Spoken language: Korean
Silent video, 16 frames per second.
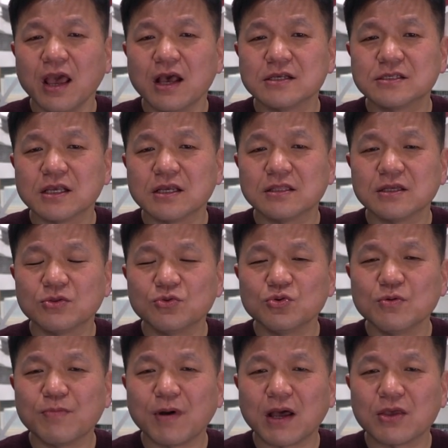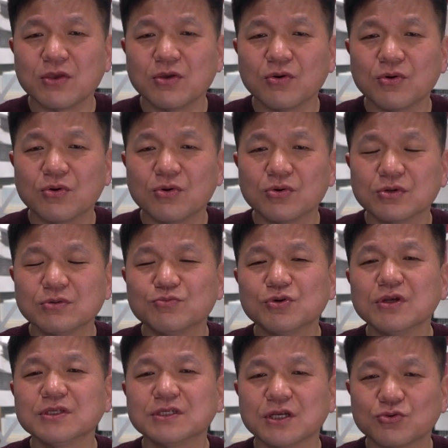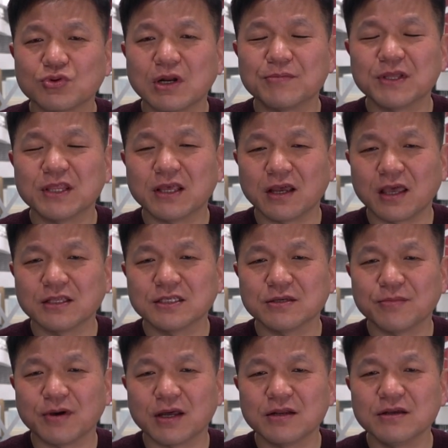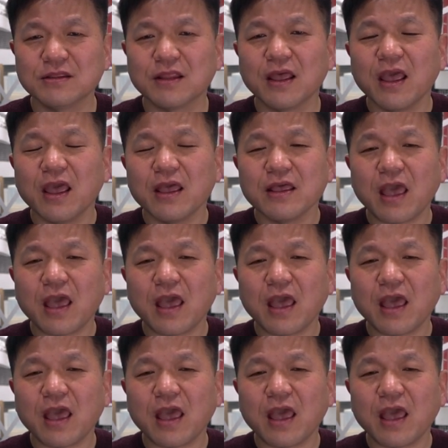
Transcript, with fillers: SAT2 바이오를 물론 제출하면 되겠지만은